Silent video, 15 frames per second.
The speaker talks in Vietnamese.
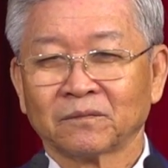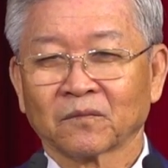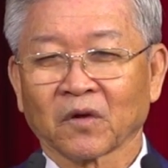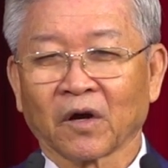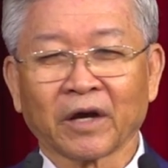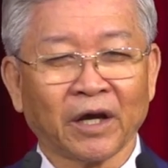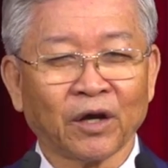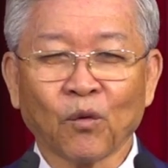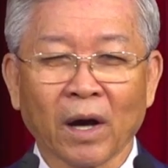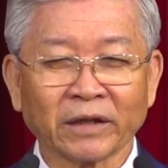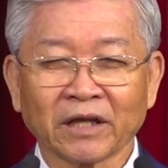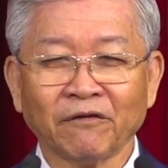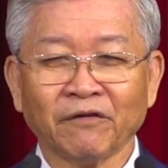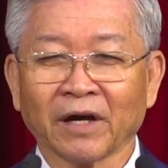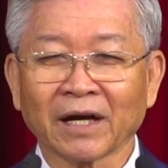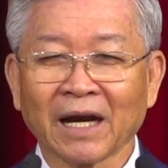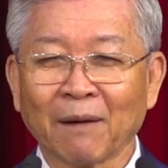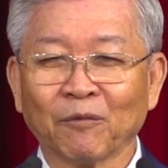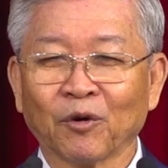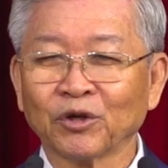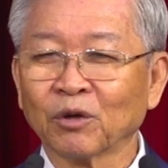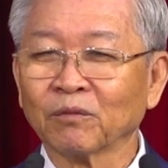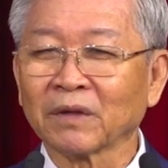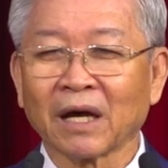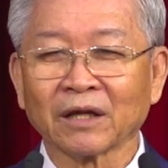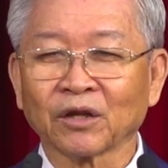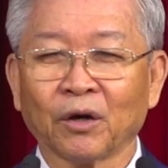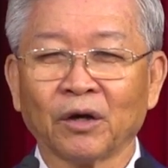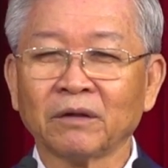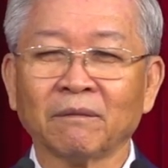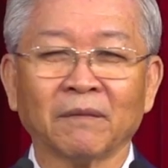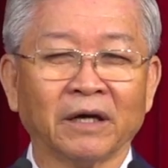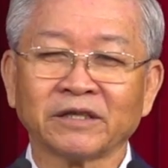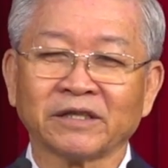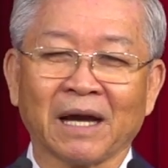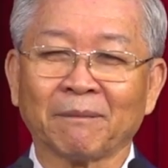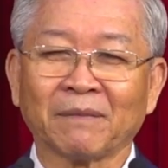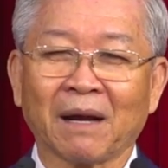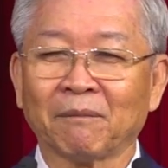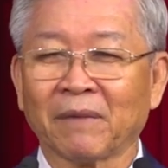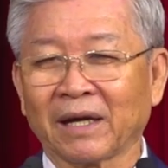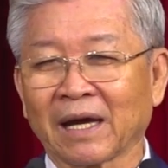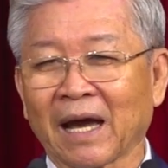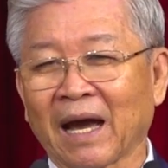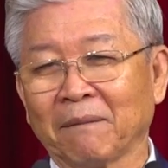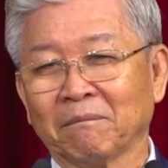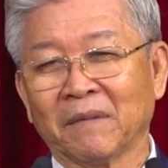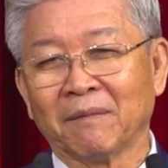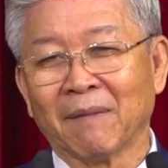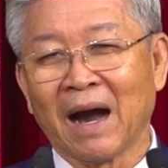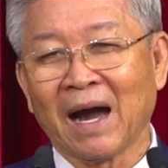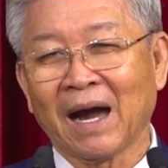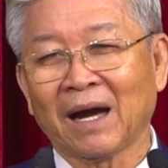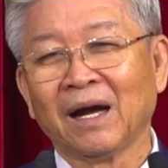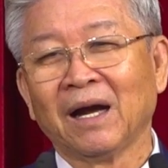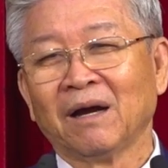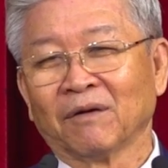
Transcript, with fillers: Có khi qua tới Việt Nam của chúng ta tôi mới xem năm 2023